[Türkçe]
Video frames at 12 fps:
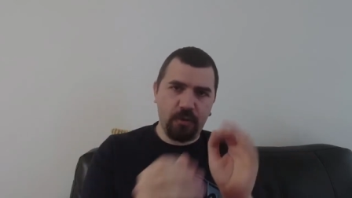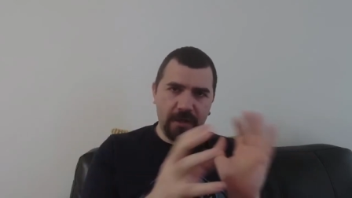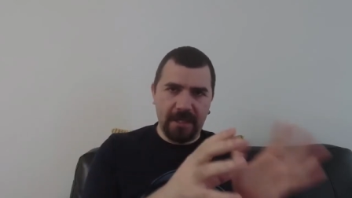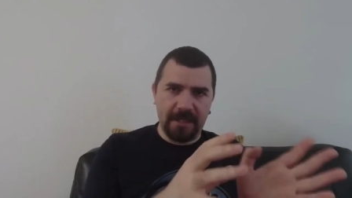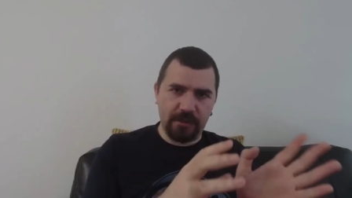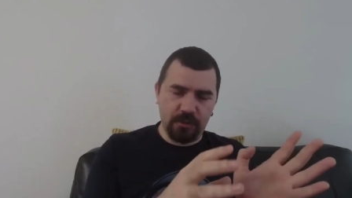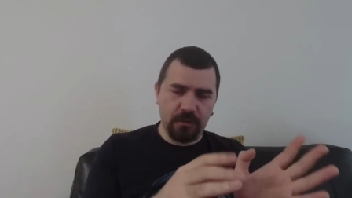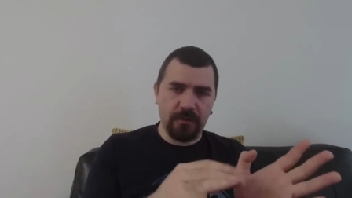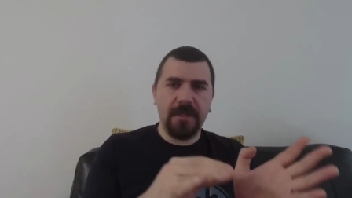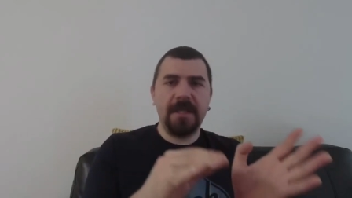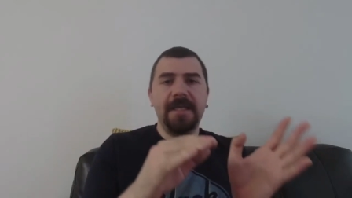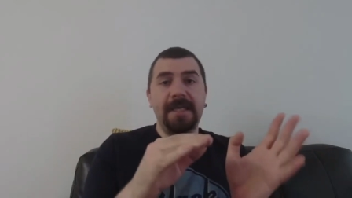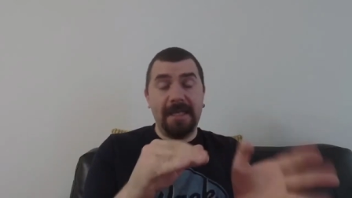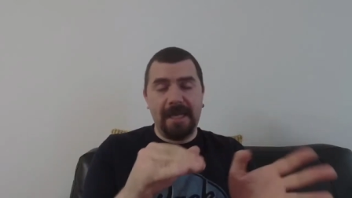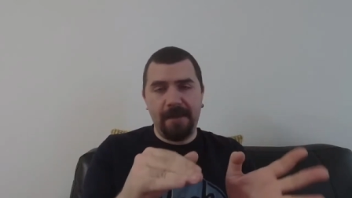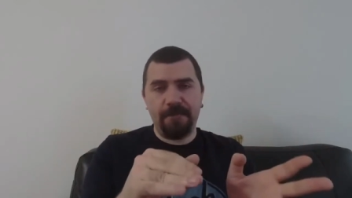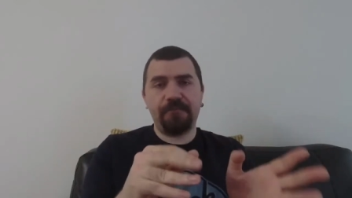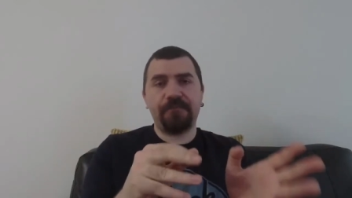Korelasyon
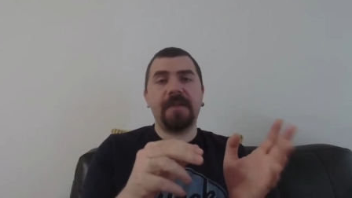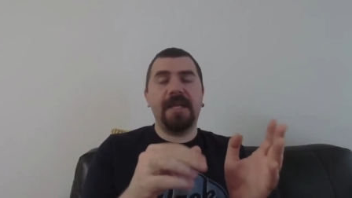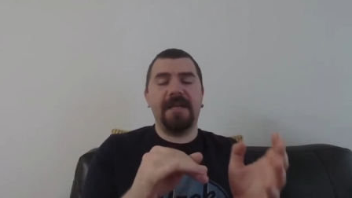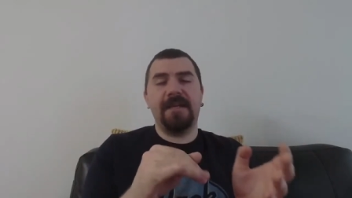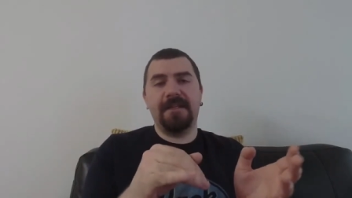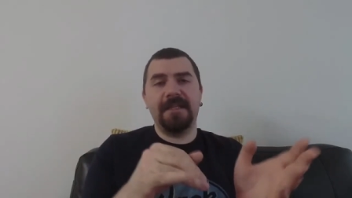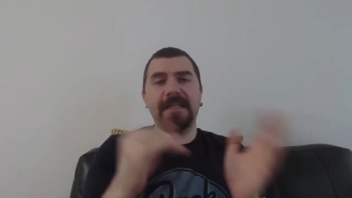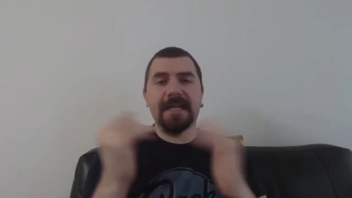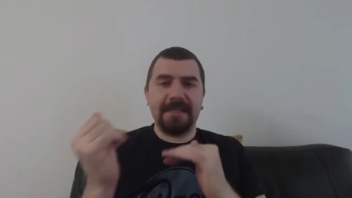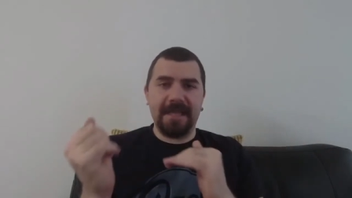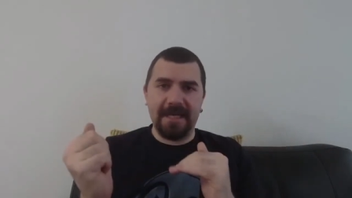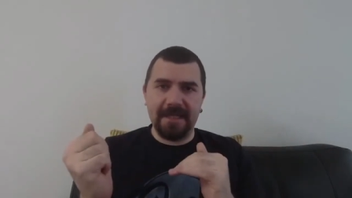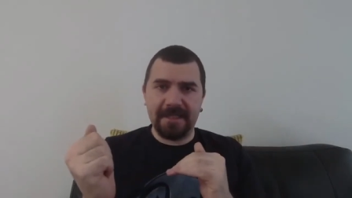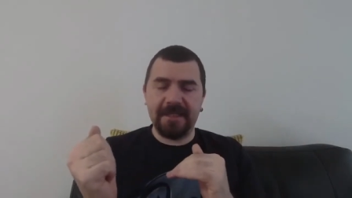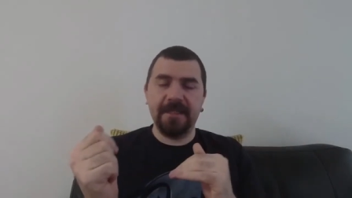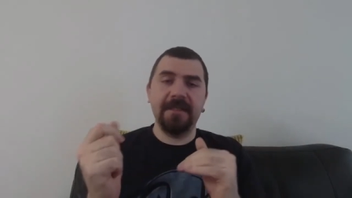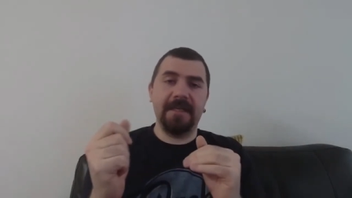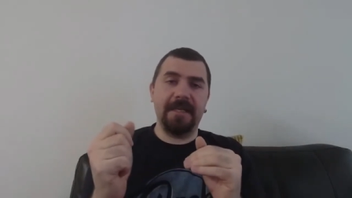ile e,
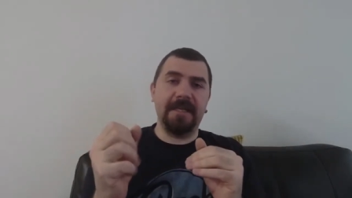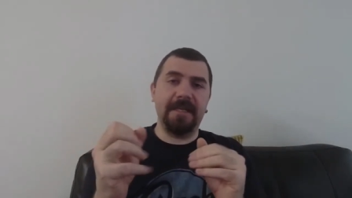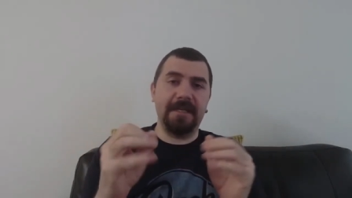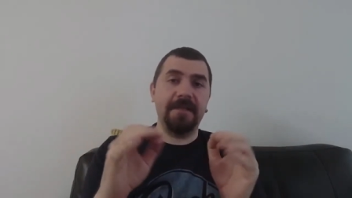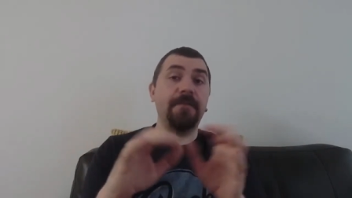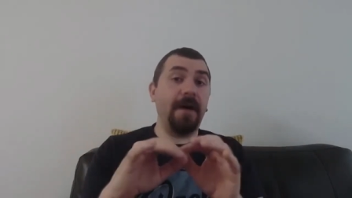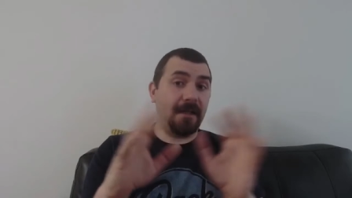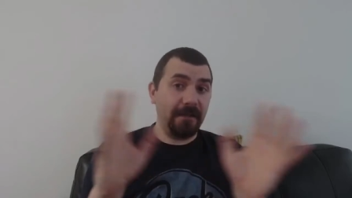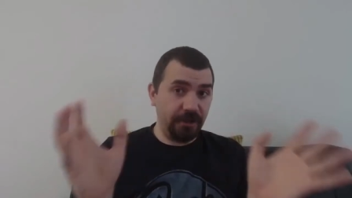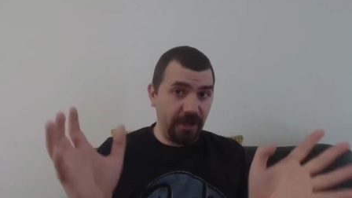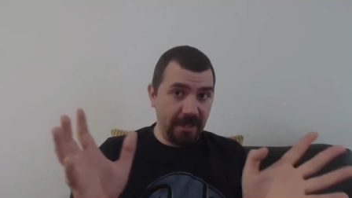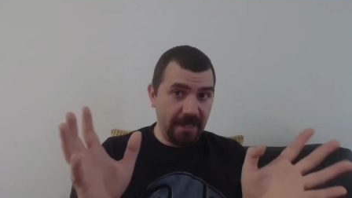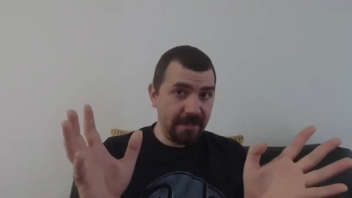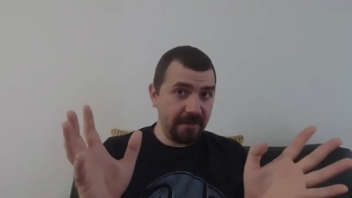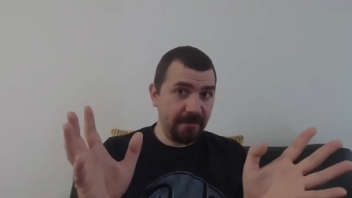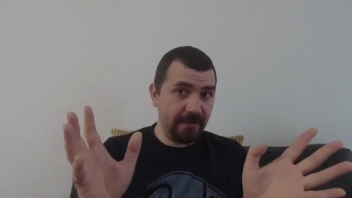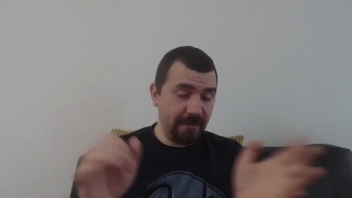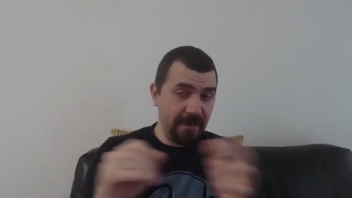nedensellik e, farklı
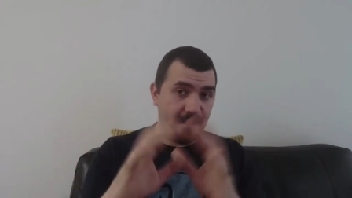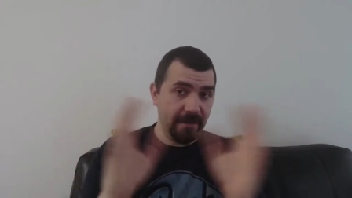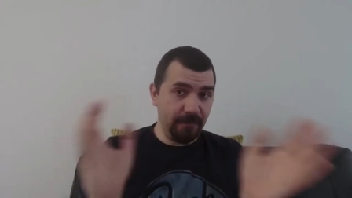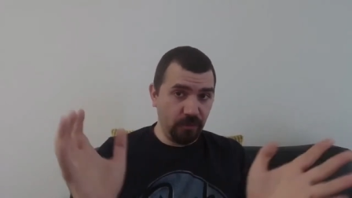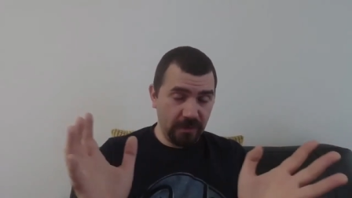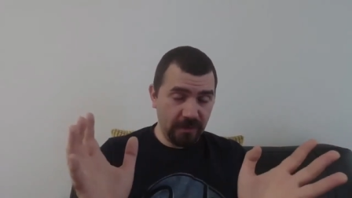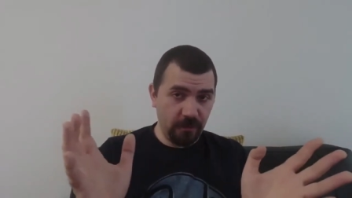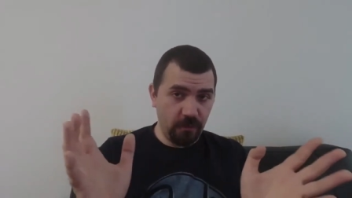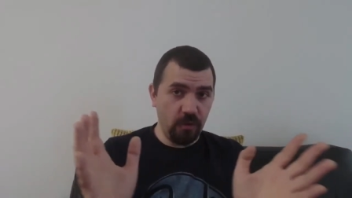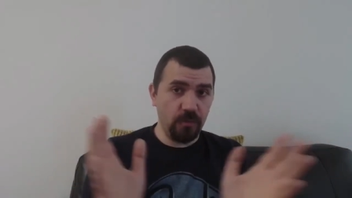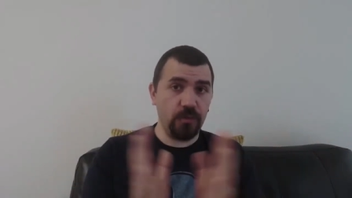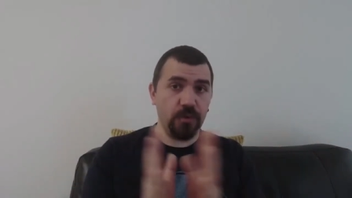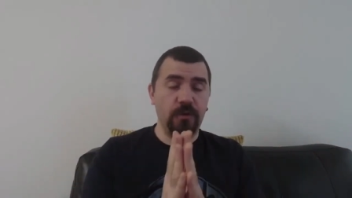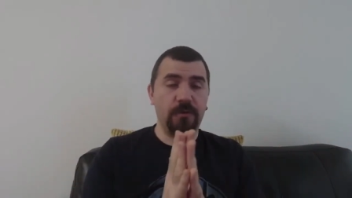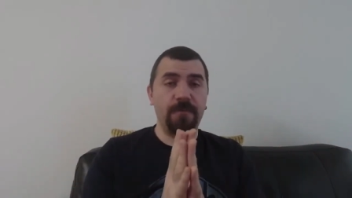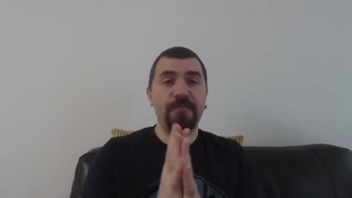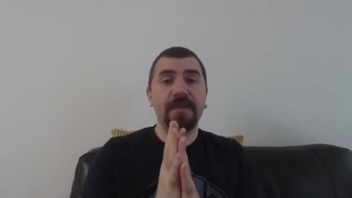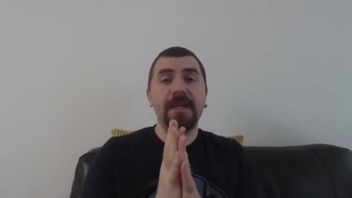şeyler. E, bunları da görmüş olduk.